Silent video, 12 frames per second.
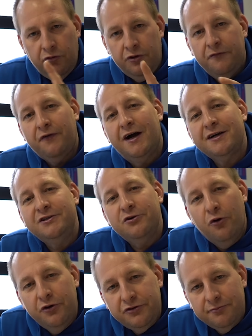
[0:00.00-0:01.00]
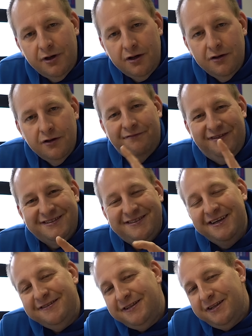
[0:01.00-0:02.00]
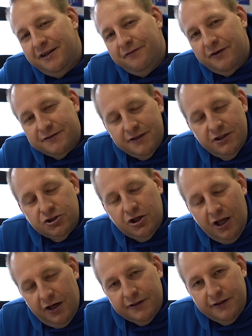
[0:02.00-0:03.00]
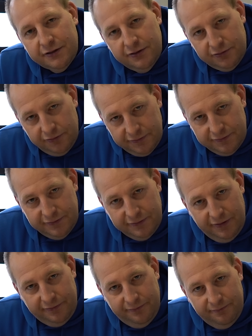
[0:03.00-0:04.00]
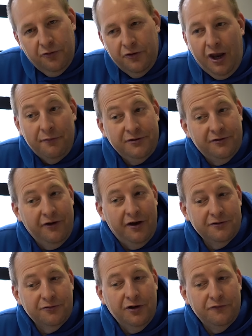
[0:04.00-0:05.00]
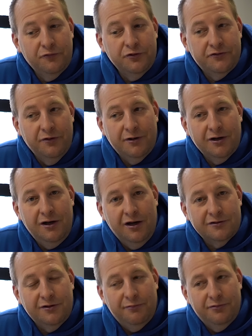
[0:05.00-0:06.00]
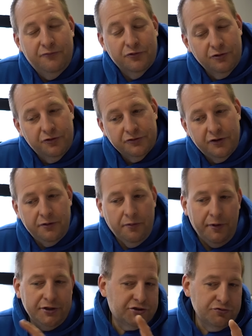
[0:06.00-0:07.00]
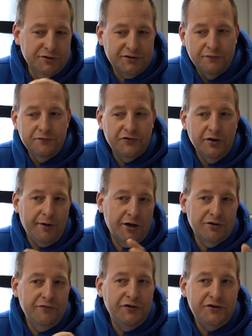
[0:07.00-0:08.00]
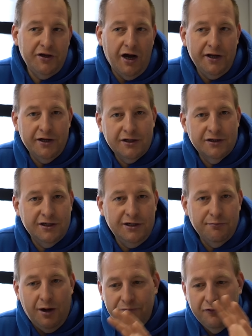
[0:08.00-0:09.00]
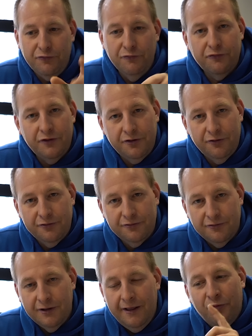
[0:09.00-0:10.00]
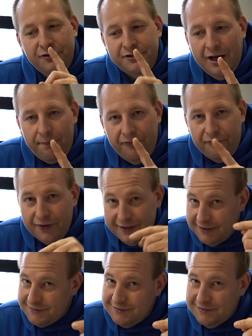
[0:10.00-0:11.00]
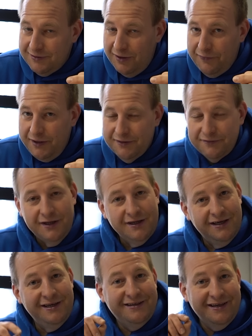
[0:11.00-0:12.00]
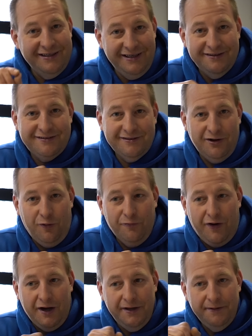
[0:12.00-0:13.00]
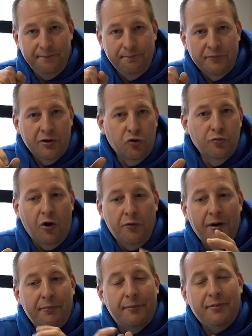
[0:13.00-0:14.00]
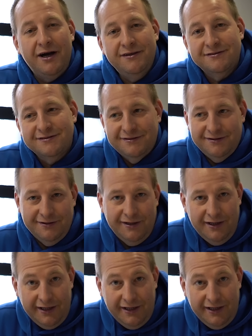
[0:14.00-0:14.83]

Und dann frage ich euch immer, was denkt ihr denn, was der Schlachter gekostet hat? Und dann habe ich Sachen gehört, wo ich selber gelacht habe, wo die Leute sagten, Mensch, du bist der 15er Marco, den wird dir einer gegeben haben für 500 Euro. Und ich habe es vergessen zu erwähnen, deswegen gehe ich jetzt darauf ein, um auch mal ein paar Preise zu nennen.